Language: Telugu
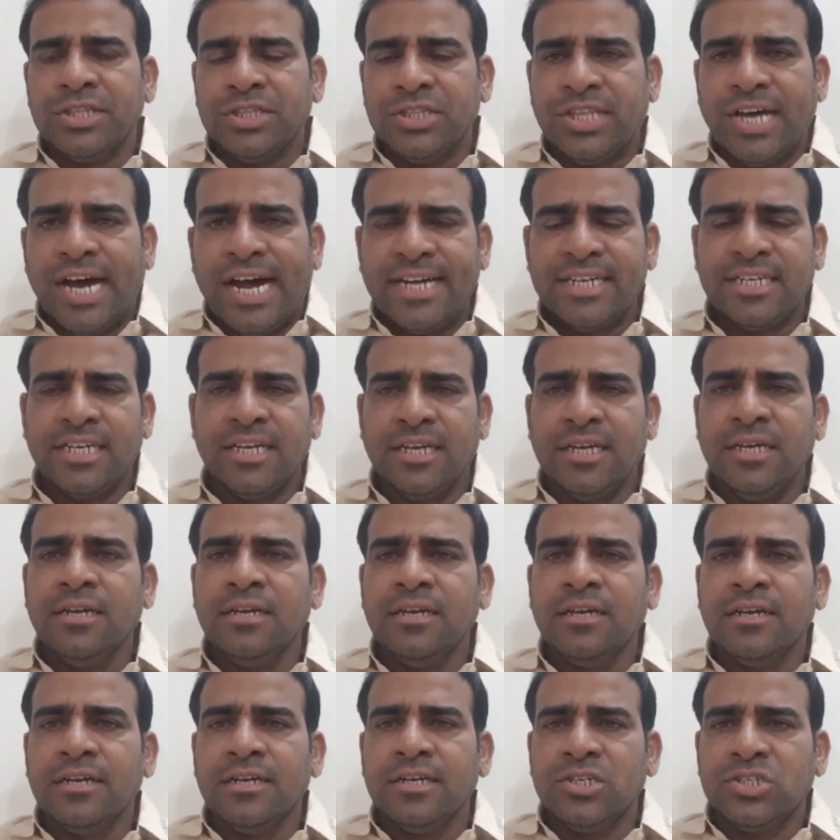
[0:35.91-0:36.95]
దాటి
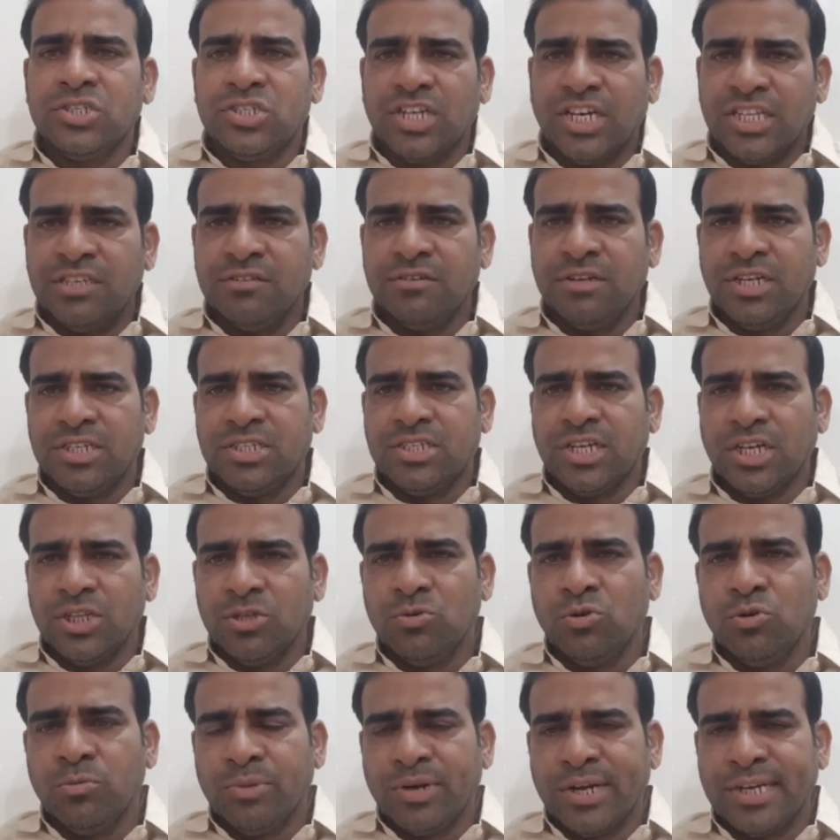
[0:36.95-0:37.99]
చదివిన
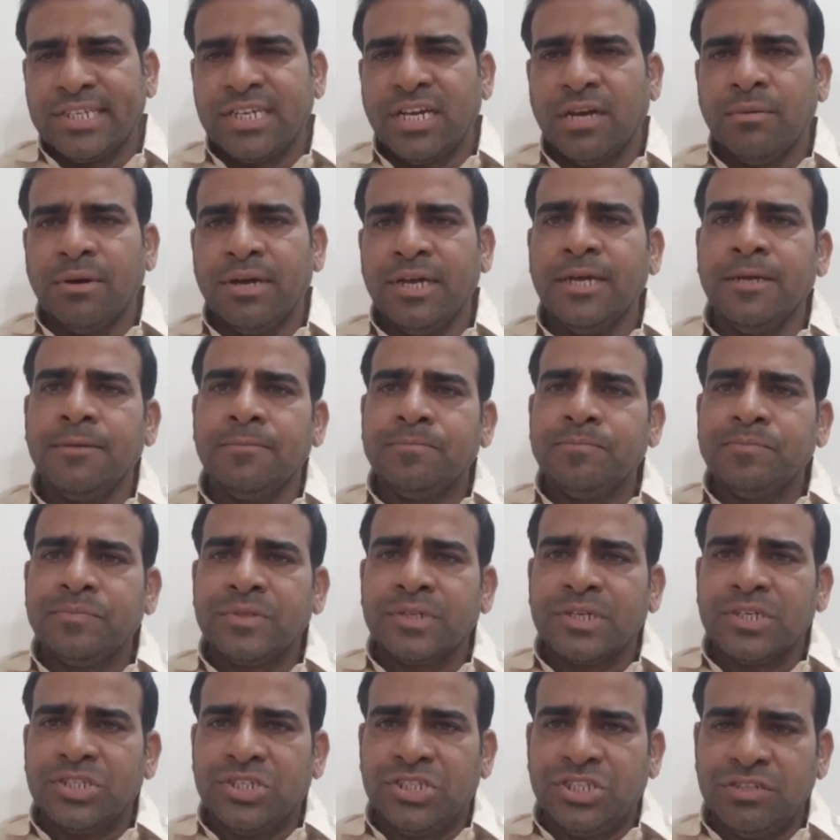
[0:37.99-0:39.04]
చదువు మృగ్యమై
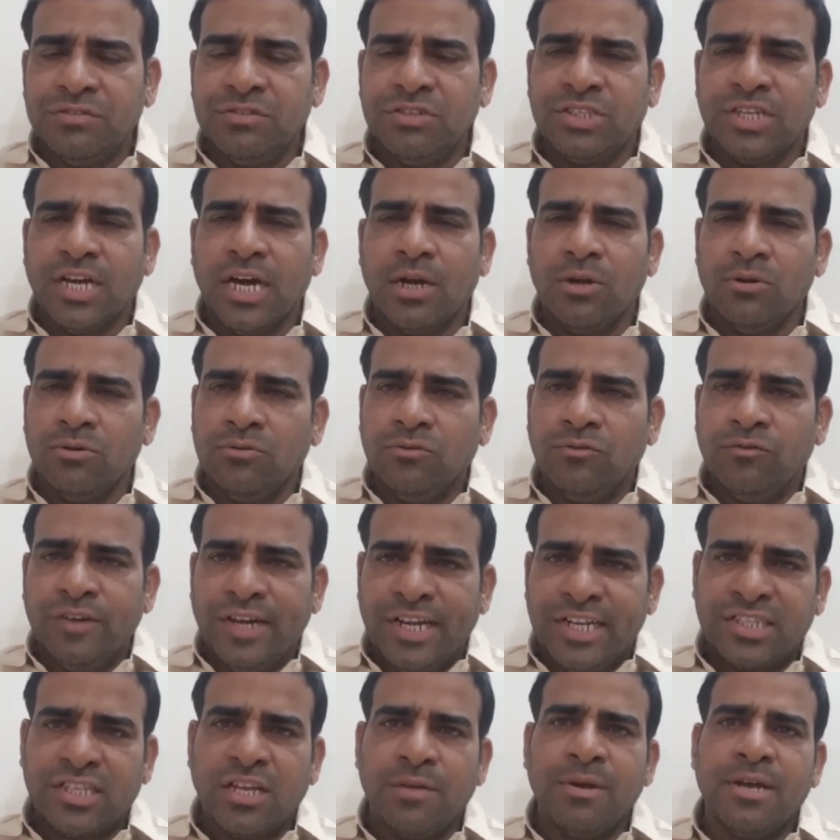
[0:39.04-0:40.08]
జీవితాలు
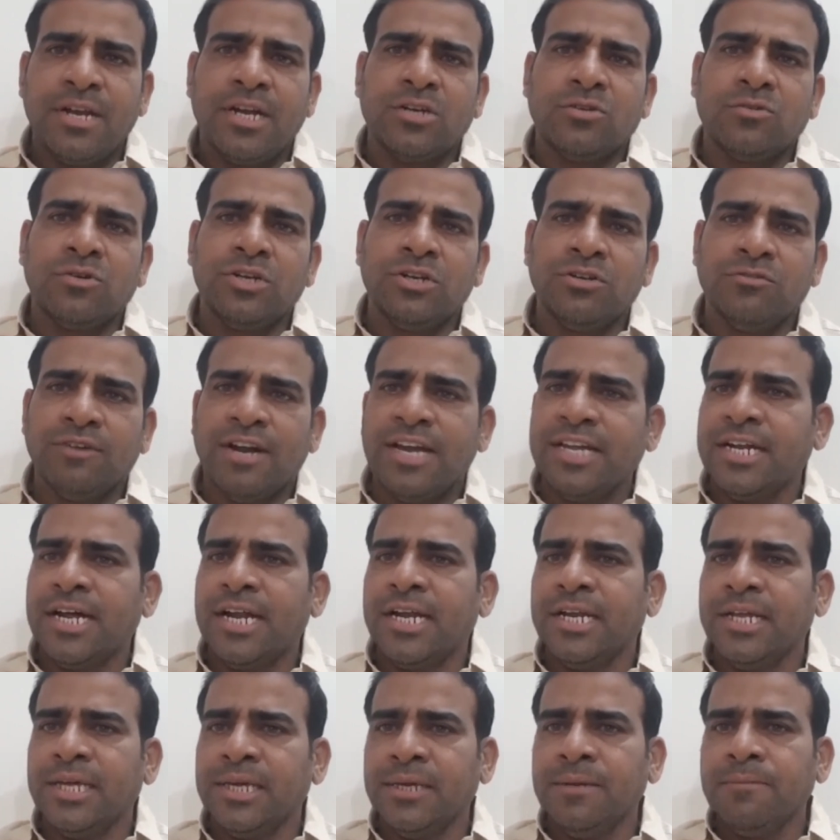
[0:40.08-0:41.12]
వ్యర్థమైనటువంటి
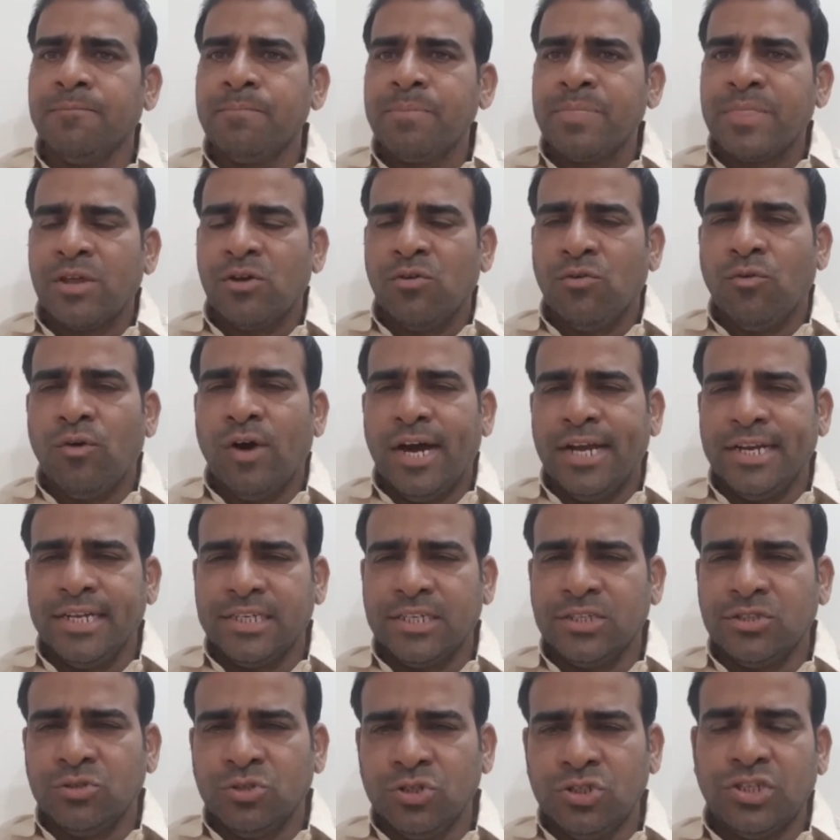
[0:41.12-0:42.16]
వైనాన్ని
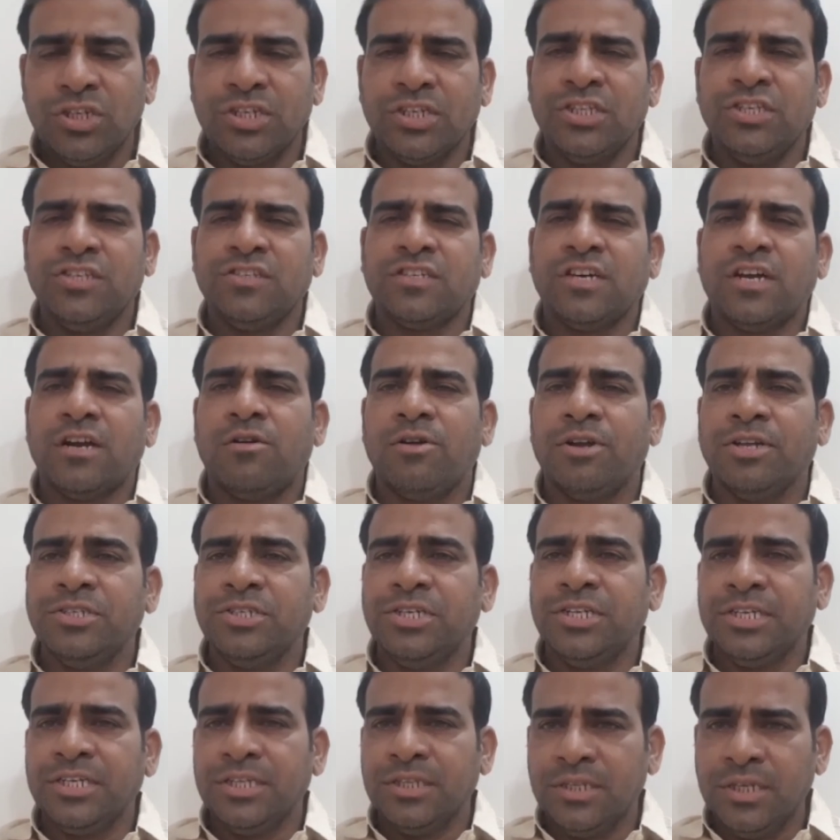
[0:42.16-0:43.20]
వారికి దృష్టికి తీసుకురావడం
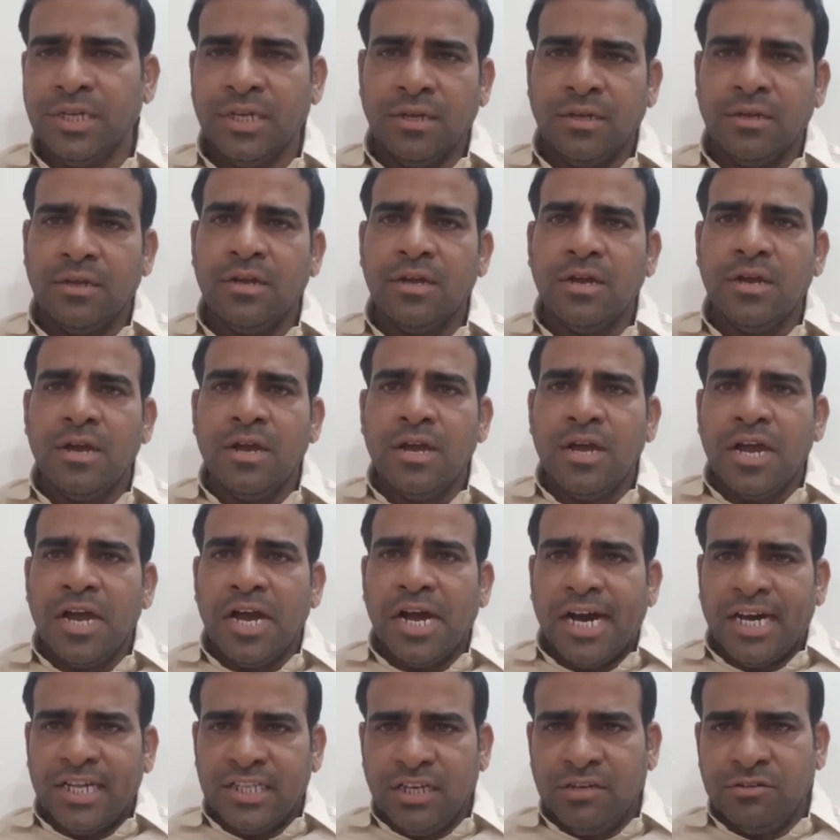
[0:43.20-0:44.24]
జరిగింది
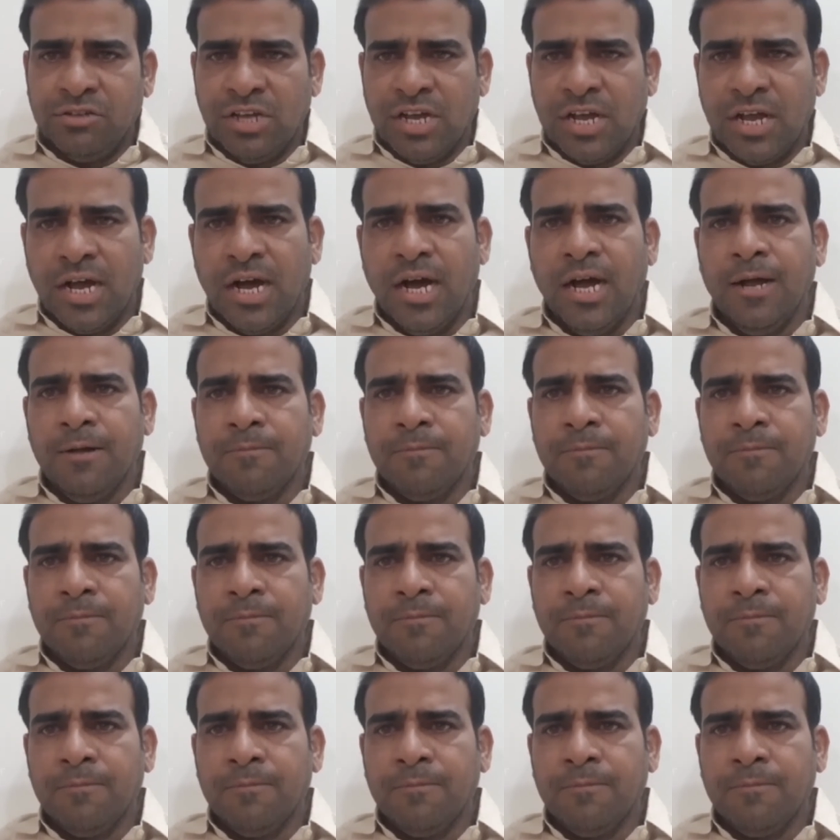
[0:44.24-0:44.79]
అదేవిధంగా